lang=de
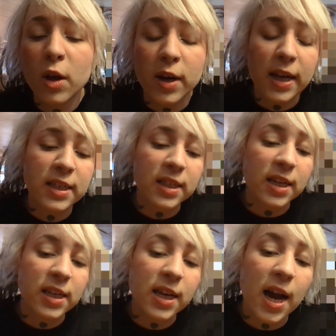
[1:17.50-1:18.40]
da ist
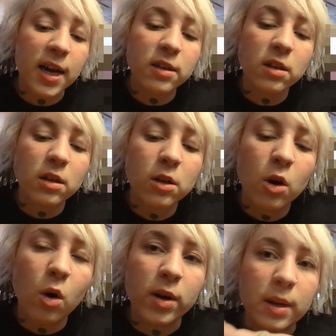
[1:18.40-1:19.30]
dann die Karte
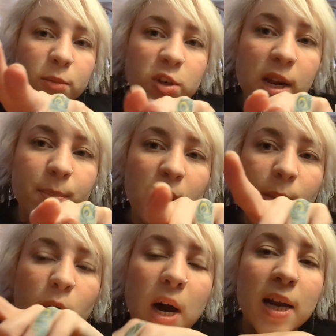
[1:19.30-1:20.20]
und dann bestellt man
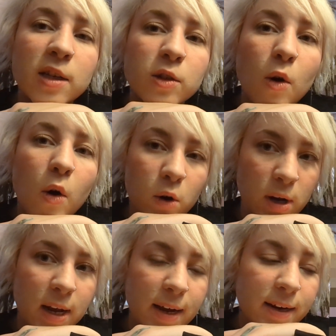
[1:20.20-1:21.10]
aber auch alles
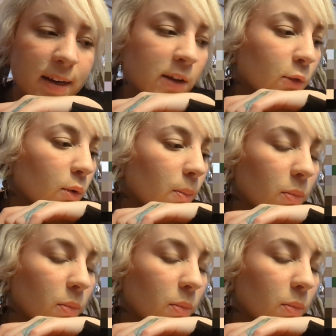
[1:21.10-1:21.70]
online. Also